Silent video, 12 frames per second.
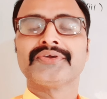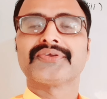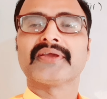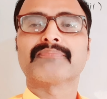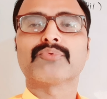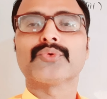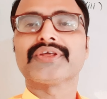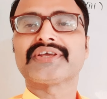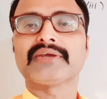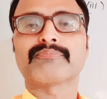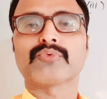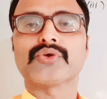ये पूरी
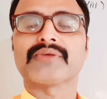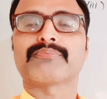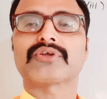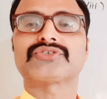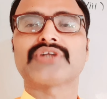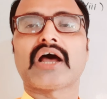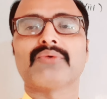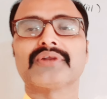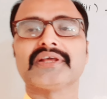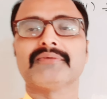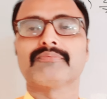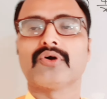की पूरी
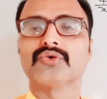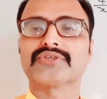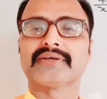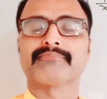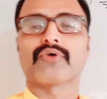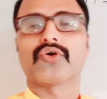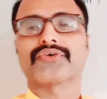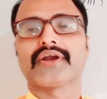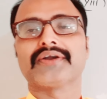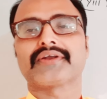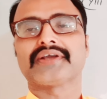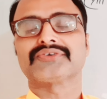प्रश्नावली ही बहुत
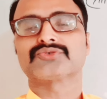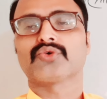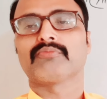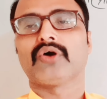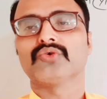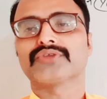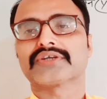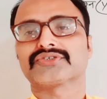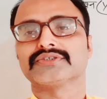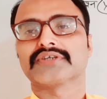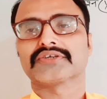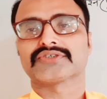इंपॉर्टेंट है इसको बहुत
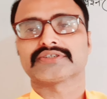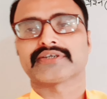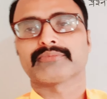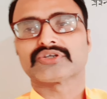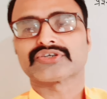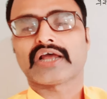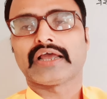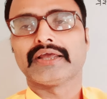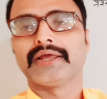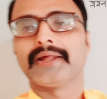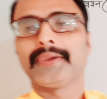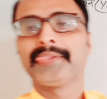अच्छी तरह से समझना
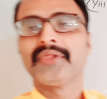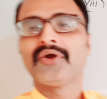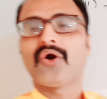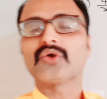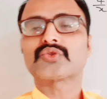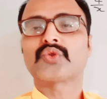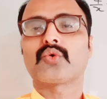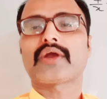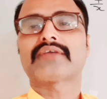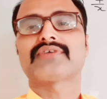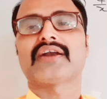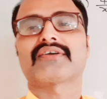है और
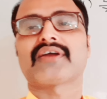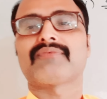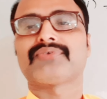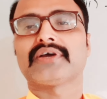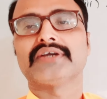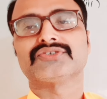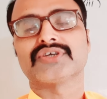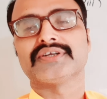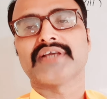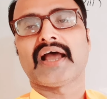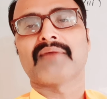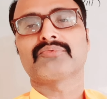थोड़ा सा टफ है
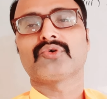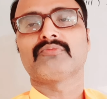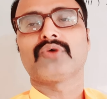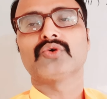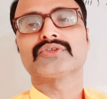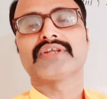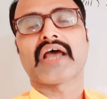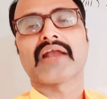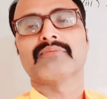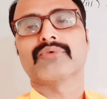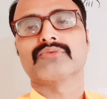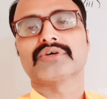इसलिए आपको बहुत
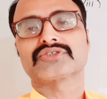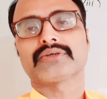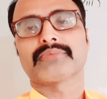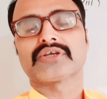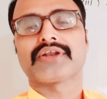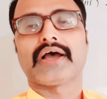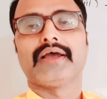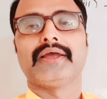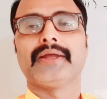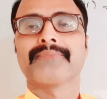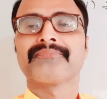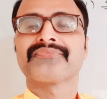ध्यानपूर्वक समझना
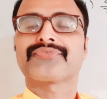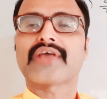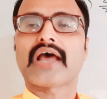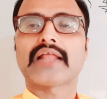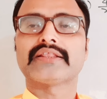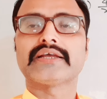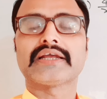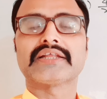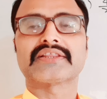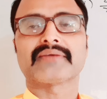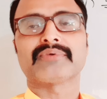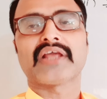है ध्यान देंगे
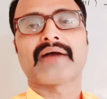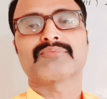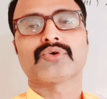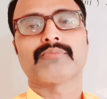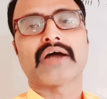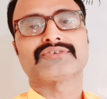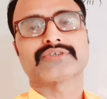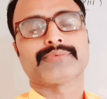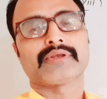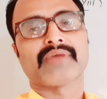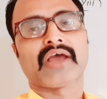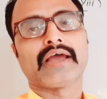तभी आपको बात
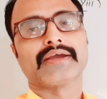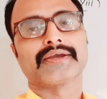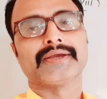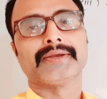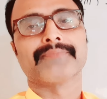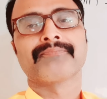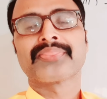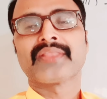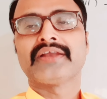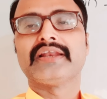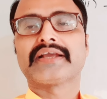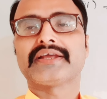समझ में आएगी
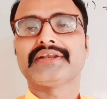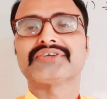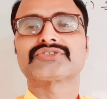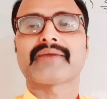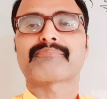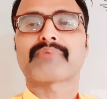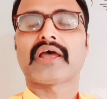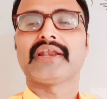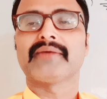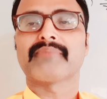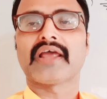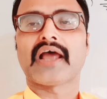लेकिन इसके
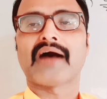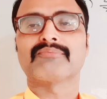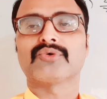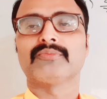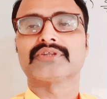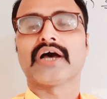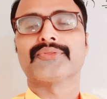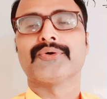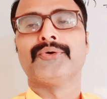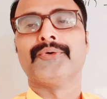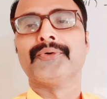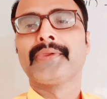पहले मैं आपको बता
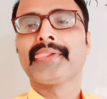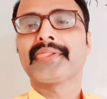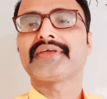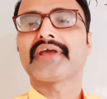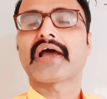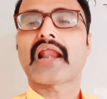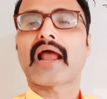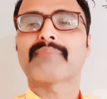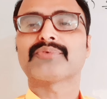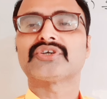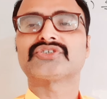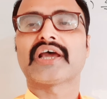दूं कि अगर आप
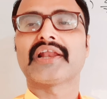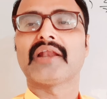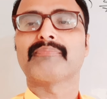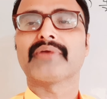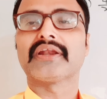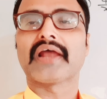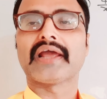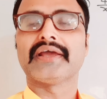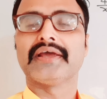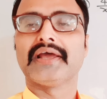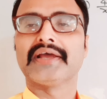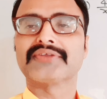इस चैनल पे नए
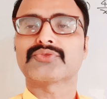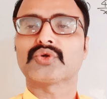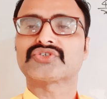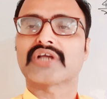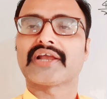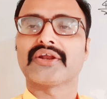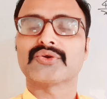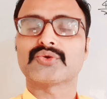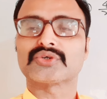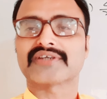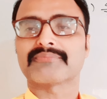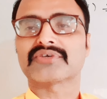हैं तो चैनल
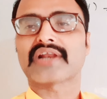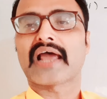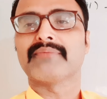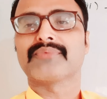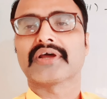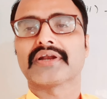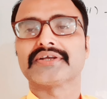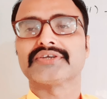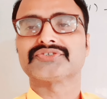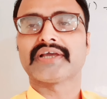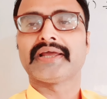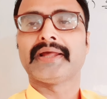को सब्सक्राइब कर
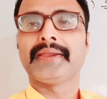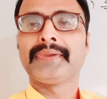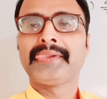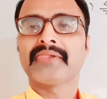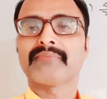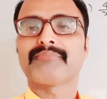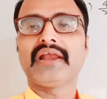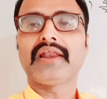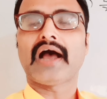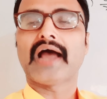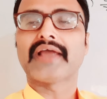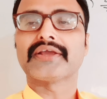लीजिए बेल
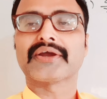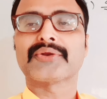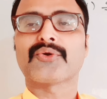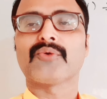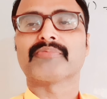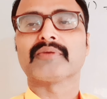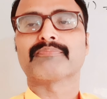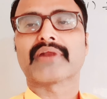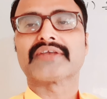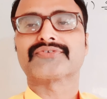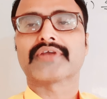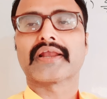आइकन को भी
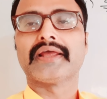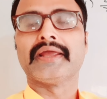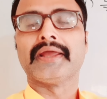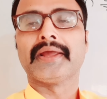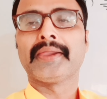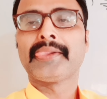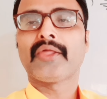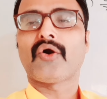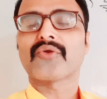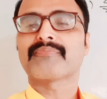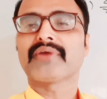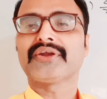प्रेस करें
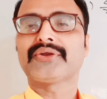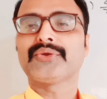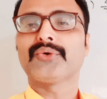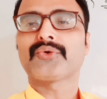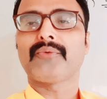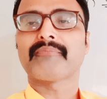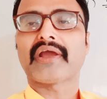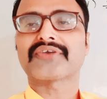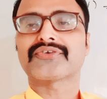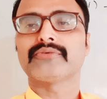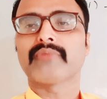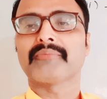और वीडियो को
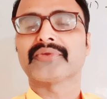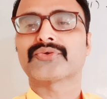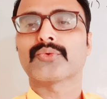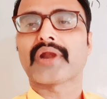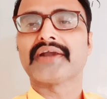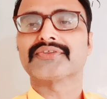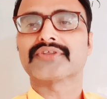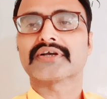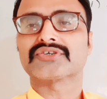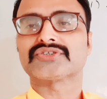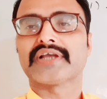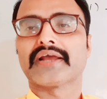मैक्सिमम स्टूडेंट
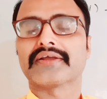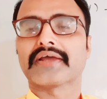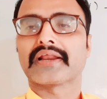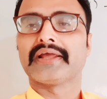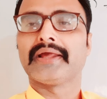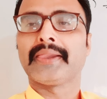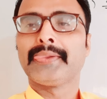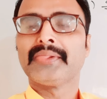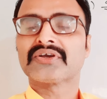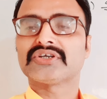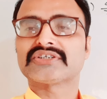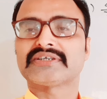तक शेयर करें
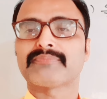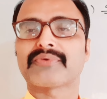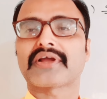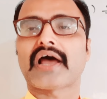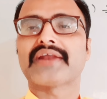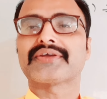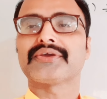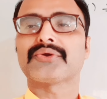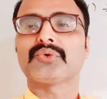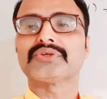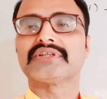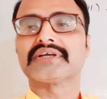किसी प्रकार की
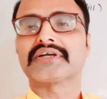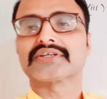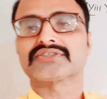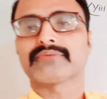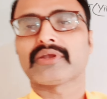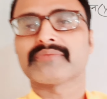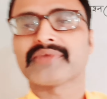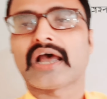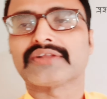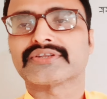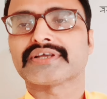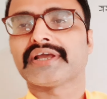कोई दिक्कत समझ में
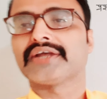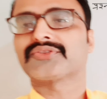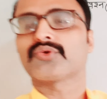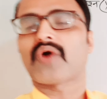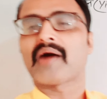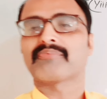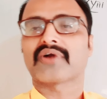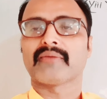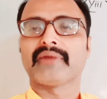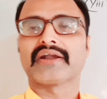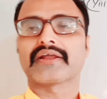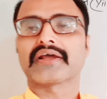आती है तो आप
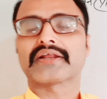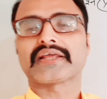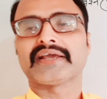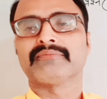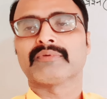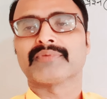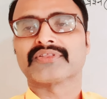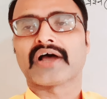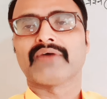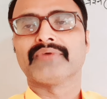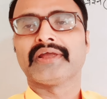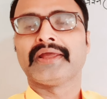कमेंट करके हमें
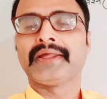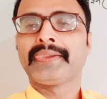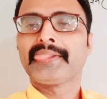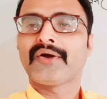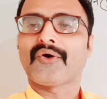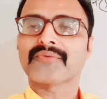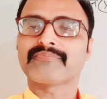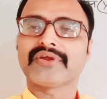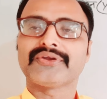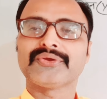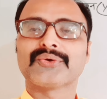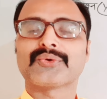बतावें और
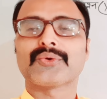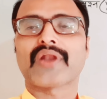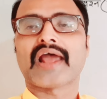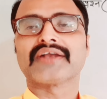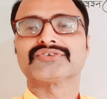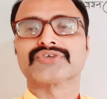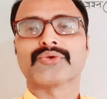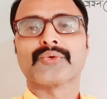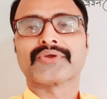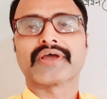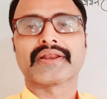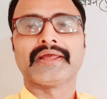वीडियो को लाइक
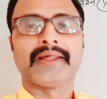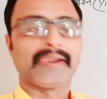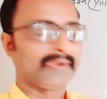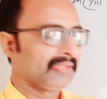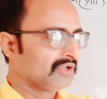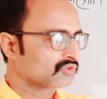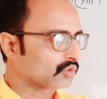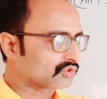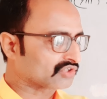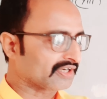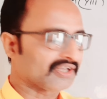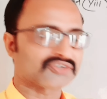ज़रूर करें रहे हैं तो
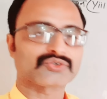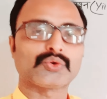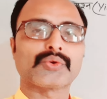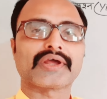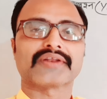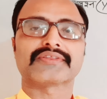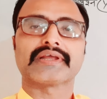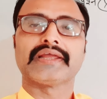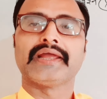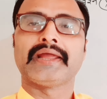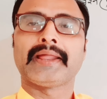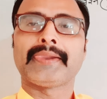चलिए शुरू करते
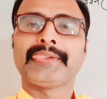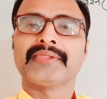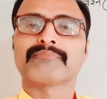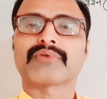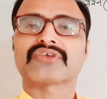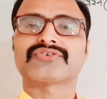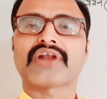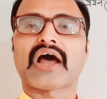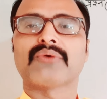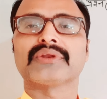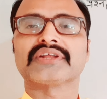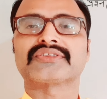हैं
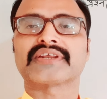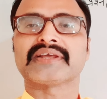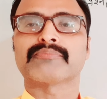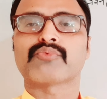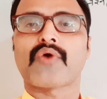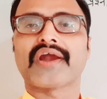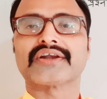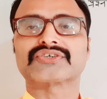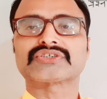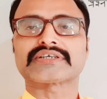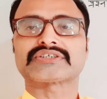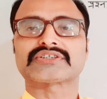प्रश्नावली
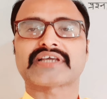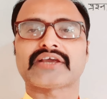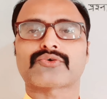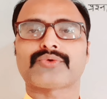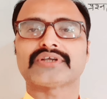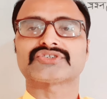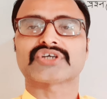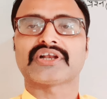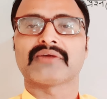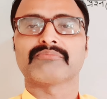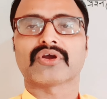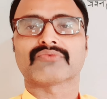3.6 के क्वेश्चन
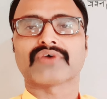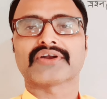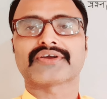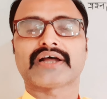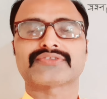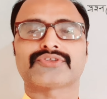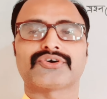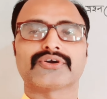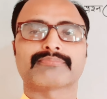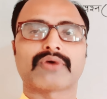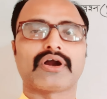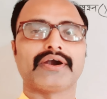नंबर वन का
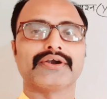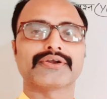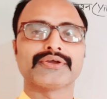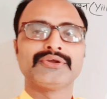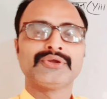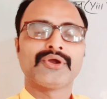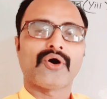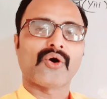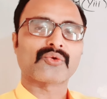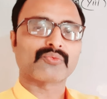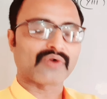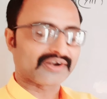थर्ड पार्ट
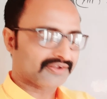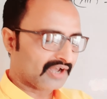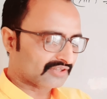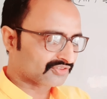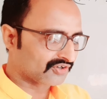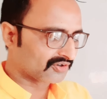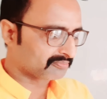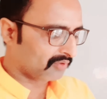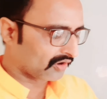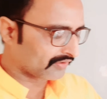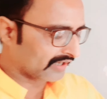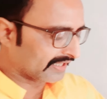और वन का थर्ड
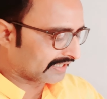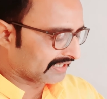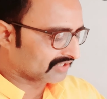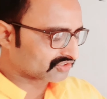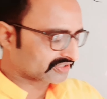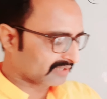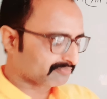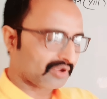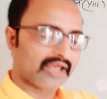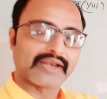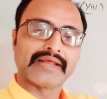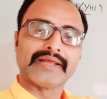पार्ट लेकिन इसके
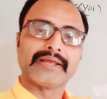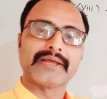पहले